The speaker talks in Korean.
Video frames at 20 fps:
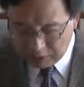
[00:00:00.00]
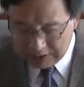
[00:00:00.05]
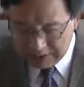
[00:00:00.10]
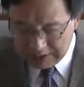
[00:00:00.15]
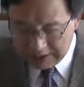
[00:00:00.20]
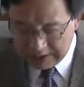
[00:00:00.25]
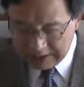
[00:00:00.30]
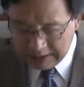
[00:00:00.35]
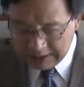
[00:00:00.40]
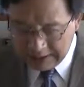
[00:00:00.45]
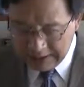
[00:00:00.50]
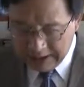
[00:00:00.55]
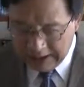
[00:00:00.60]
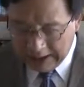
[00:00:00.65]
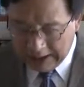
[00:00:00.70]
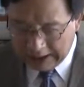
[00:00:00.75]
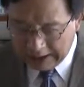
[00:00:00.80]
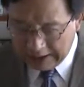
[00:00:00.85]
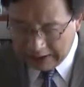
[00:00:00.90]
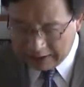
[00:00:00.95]
우리는
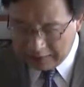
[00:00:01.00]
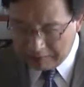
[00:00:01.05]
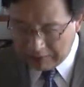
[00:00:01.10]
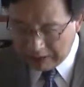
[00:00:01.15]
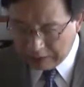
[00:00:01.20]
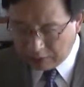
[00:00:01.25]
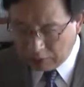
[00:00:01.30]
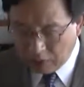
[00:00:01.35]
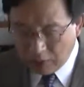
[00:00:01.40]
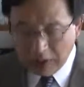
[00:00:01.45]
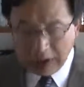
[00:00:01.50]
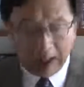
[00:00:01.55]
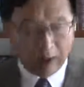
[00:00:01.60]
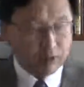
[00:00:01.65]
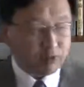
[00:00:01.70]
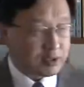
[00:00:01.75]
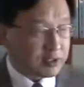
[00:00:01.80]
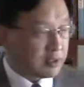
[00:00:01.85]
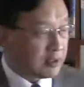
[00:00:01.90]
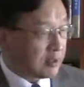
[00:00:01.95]
하나님의
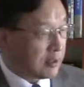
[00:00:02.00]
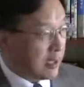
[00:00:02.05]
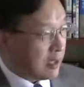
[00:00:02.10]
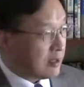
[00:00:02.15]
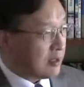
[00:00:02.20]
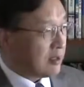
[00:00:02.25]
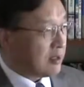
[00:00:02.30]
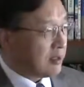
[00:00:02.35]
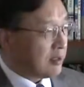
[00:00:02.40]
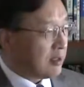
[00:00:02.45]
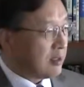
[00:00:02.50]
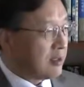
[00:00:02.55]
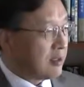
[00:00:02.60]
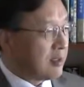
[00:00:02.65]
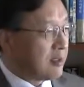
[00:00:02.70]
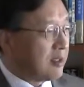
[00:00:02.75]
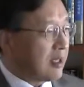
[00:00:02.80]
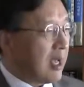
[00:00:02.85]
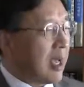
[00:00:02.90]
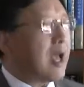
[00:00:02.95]
놀라우신 은혜를
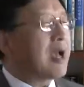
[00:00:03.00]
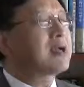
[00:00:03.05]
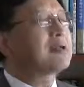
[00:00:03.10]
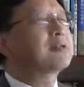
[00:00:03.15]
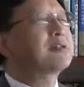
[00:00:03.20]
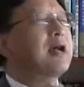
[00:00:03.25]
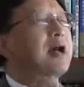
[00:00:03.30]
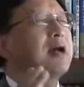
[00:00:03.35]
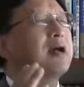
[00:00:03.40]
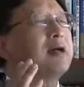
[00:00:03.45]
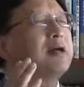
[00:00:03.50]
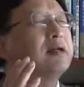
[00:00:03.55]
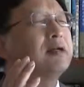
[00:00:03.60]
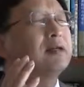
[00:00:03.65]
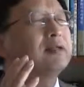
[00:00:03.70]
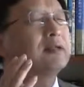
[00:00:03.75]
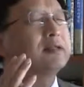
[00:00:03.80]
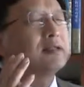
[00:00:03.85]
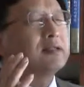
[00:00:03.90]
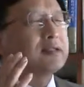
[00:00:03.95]
항상
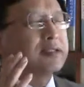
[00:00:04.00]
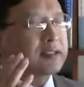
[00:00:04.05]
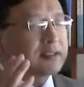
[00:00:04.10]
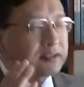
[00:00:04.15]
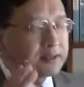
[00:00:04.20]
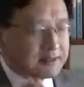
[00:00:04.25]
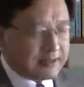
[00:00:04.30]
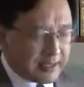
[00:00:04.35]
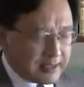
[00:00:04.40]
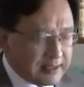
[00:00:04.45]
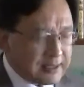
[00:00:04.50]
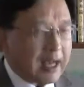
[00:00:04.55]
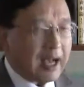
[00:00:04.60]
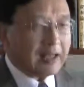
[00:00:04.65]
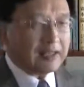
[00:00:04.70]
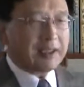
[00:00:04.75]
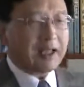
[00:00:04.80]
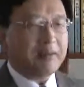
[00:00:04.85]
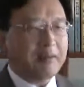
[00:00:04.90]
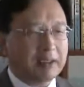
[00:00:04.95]

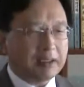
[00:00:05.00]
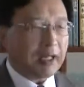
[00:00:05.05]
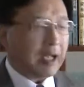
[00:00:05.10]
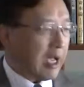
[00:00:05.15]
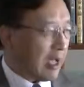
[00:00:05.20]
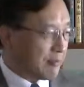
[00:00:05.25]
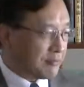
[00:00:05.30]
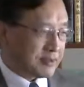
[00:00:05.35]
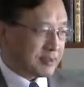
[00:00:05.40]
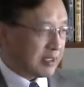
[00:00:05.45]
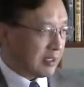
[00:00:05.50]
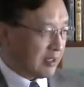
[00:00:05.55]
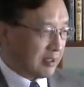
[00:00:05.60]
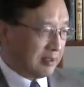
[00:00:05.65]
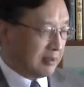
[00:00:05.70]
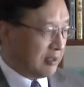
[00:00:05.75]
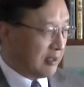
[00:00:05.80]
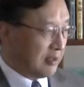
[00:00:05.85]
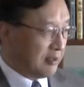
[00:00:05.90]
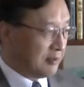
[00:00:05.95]
생각할 때마다 감사해야
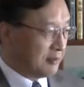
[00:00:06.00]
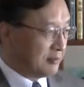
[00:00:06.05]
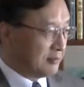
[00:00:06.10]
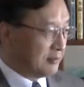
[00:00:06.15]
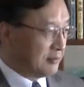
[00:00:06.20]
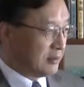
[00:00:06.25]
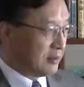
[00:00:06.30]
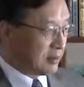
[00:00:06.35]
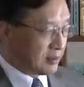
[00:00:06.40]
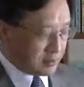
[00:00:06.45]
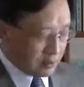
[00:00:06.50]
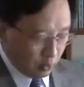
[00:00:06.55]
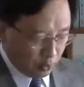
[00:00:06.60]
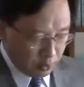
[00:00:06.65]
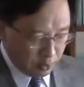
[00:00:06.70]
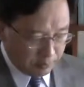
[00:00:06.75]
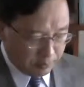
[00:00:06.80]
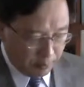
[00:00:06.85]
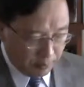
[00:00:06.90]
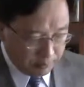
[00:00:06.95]
돼요. 그래서
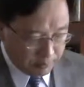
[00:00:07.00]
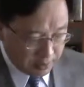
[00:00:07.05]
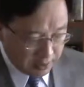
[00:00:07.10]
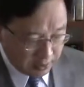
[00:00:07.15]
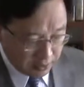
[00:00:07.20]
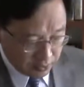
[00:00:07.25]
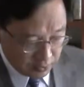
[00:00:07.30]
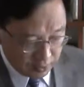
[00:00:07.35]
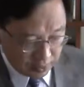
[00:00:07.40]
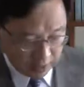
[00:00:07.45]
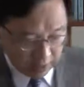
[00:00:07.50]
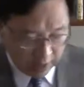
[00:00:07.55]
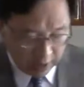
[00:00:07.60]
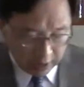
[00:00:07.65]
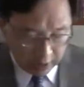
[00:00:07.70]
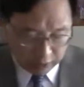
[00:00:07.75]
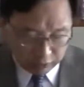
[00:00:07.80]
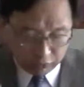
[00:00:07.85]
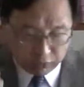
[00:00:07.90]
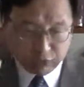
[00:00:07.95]
오늘 본문이 주는
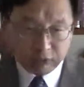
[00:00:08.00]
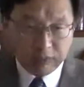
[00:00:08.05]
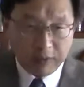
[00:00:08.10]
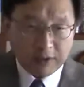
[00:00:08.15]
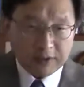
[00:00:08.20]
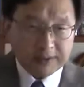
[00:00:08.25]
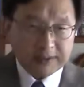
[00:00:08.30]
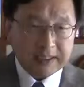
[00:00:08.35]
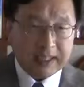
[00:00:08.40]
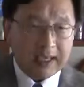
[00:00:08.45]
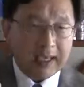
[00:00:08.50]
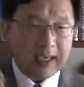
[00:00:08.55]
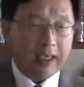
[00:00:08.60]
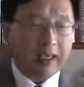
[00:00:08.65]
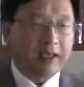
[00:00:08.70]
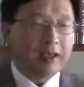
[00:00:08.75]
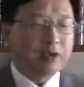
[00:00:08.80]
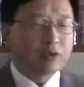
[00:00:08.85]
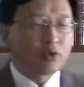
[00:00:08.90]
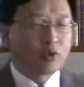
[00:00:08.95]
두 번째
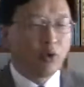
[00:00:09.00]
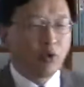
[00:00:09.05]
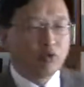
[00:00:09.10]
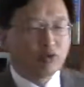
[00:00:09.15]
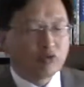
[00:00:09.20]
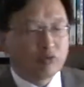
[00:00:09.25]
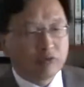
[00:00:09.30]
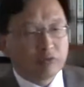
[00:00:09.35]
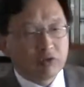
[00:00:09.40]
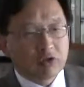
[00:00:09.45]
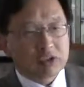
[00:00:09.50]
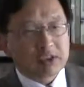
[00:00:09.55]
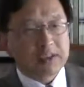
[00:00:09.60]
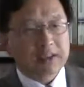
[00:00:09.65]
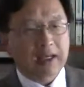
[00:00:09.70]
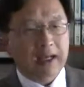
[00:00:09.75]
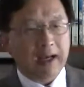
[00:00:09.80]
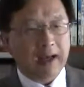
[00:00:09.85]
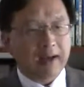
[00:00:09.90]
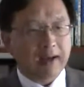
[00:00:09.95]
교훈은
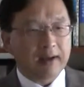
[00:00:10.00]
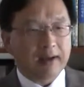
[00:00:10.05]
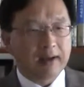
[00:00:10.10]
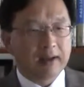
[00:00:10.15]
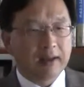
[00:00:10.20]
무엇인가?